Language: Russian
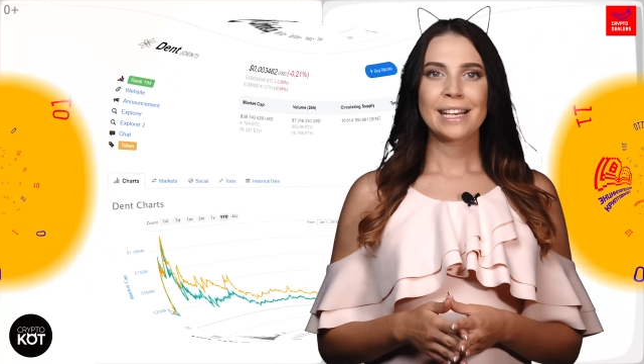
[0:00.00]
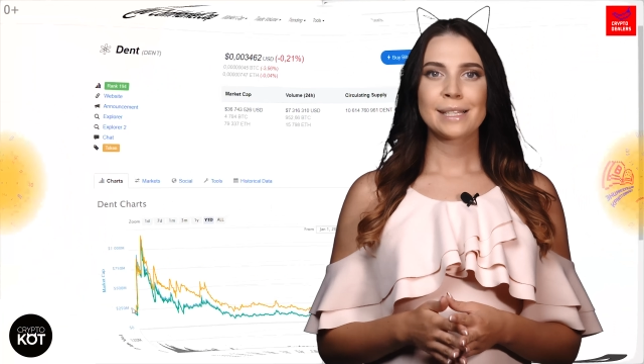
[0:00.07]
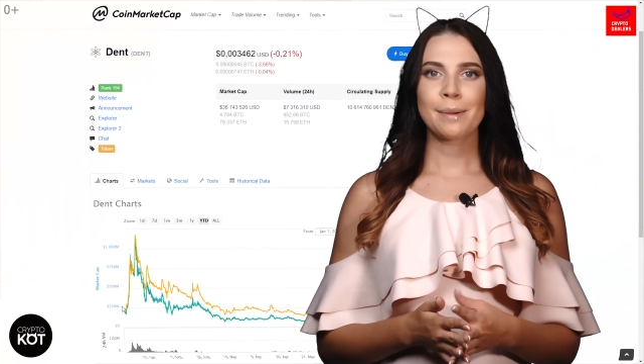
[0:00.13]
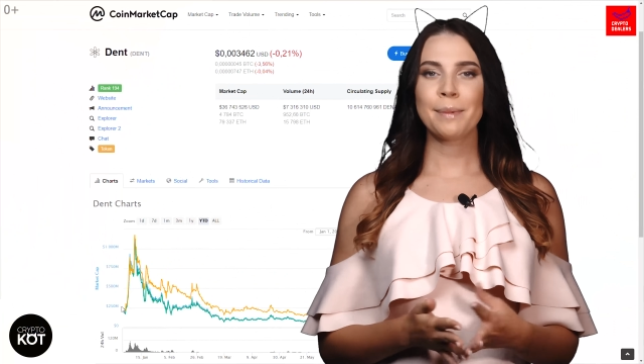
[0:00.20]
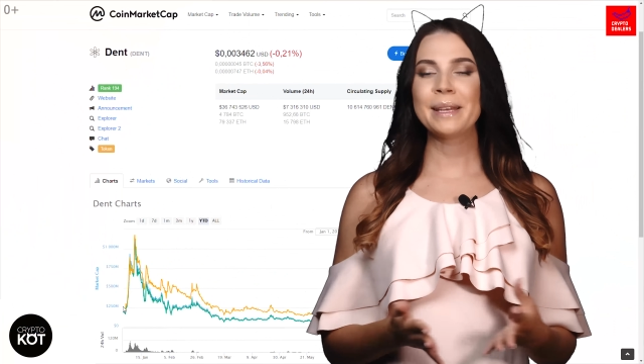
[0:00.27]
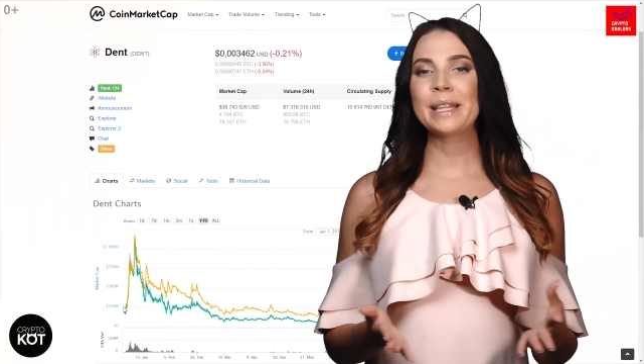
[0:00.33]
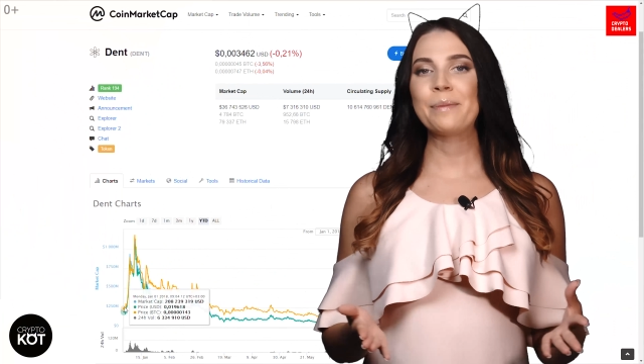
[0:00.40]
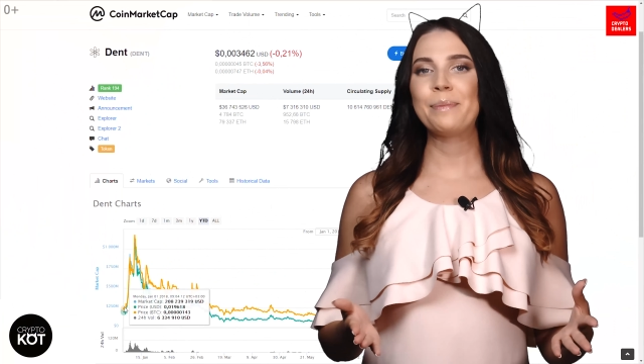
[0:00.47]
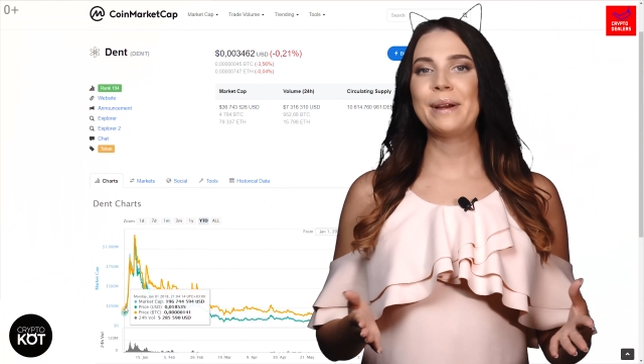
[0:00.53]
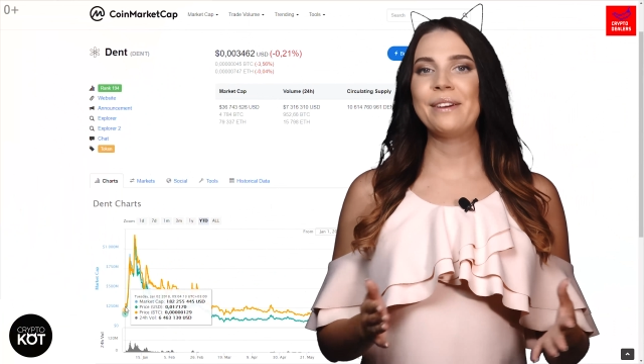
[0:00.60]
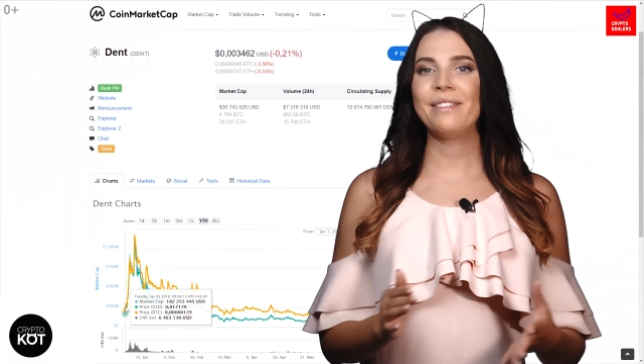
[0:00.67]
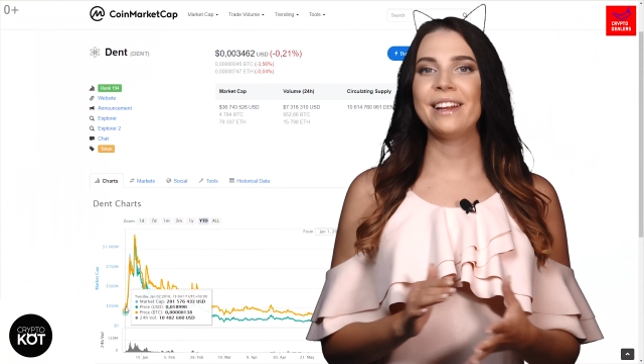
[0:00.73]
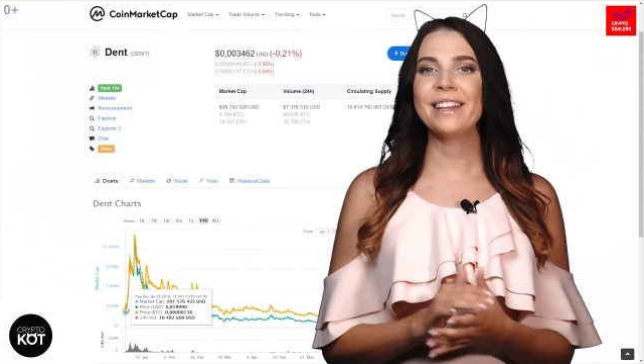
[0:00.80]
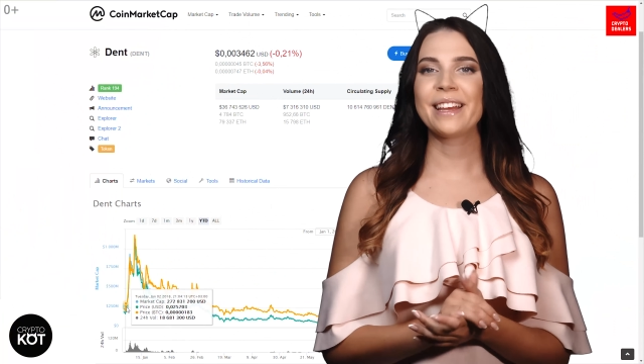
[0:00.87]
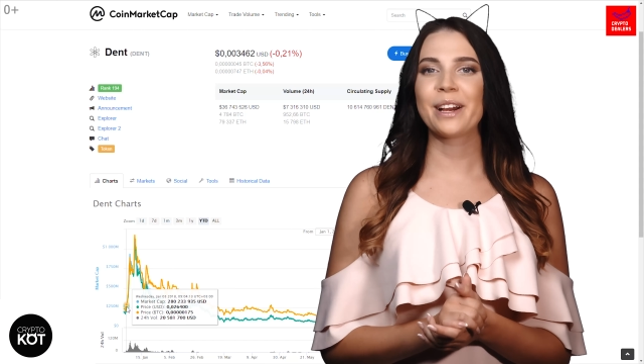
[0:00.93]
С момента
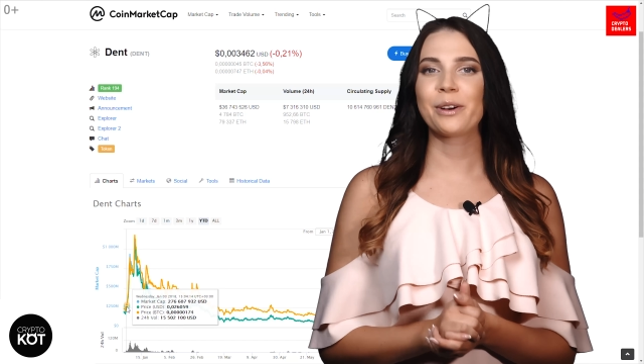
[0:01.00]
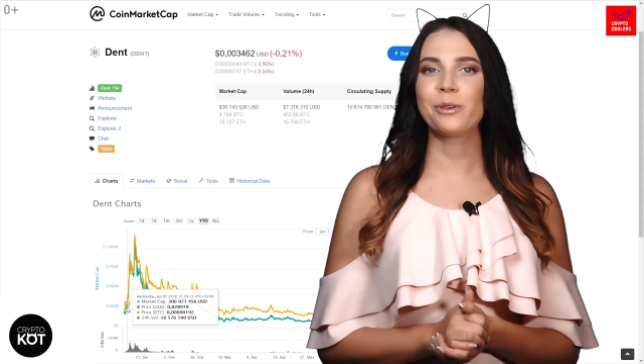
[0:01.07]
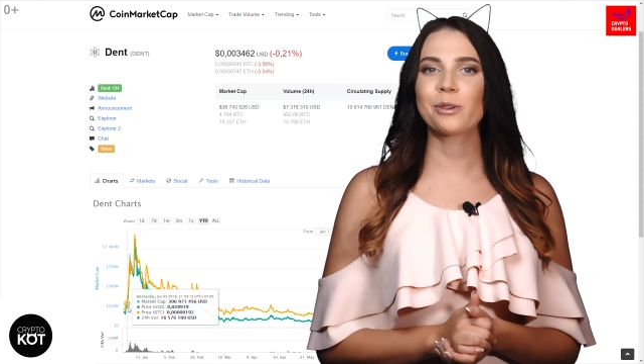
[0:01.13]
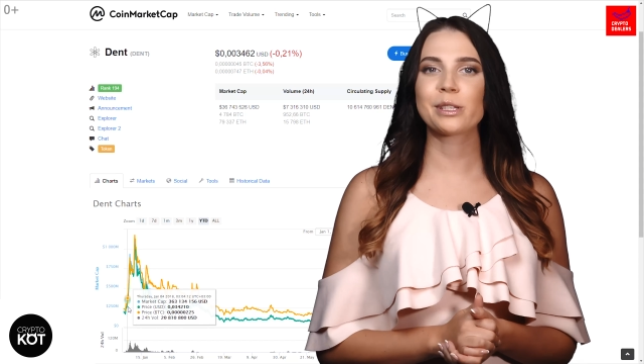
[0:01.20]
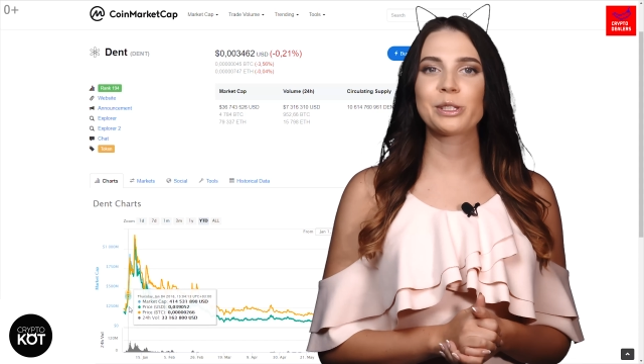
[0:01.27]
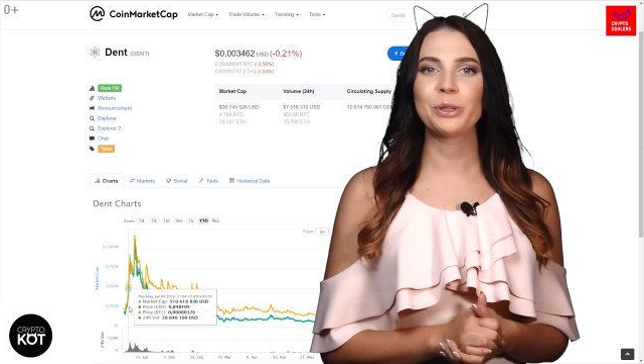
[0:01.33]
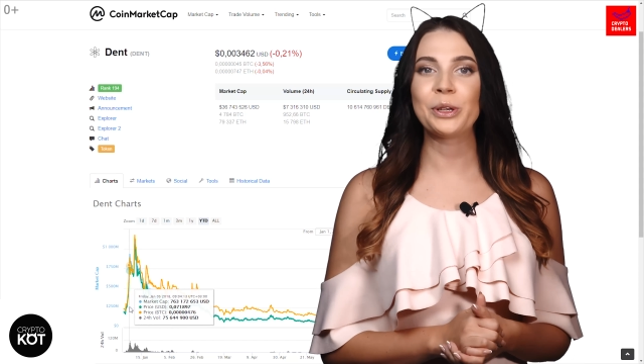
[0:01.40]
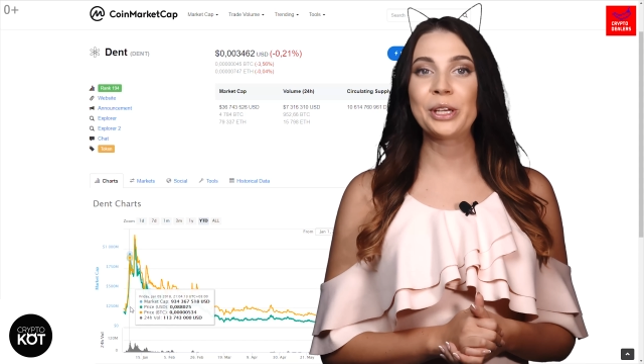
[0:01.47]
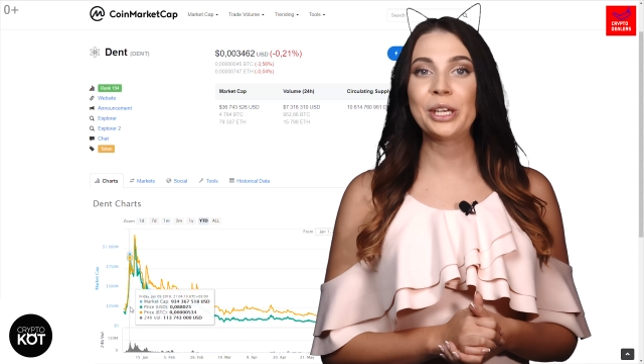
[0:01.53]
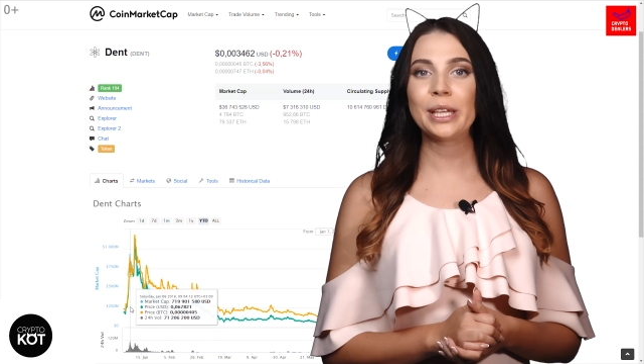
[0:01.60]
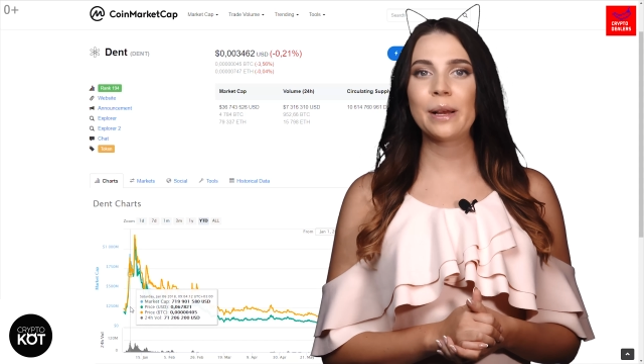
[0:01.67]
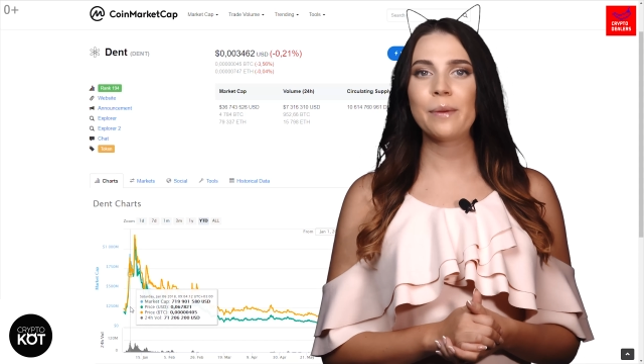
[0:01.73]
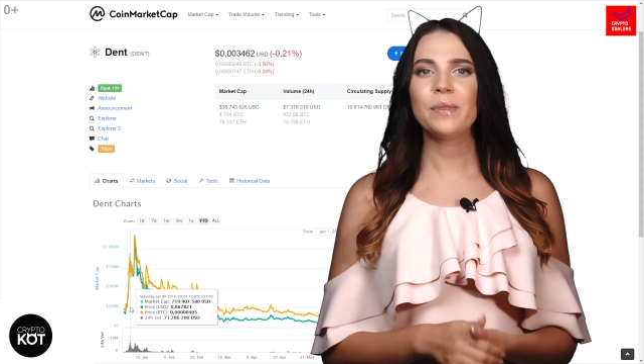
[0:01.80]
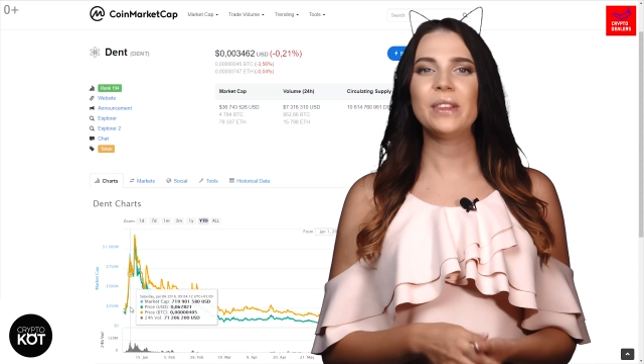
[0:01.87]
появления курс токена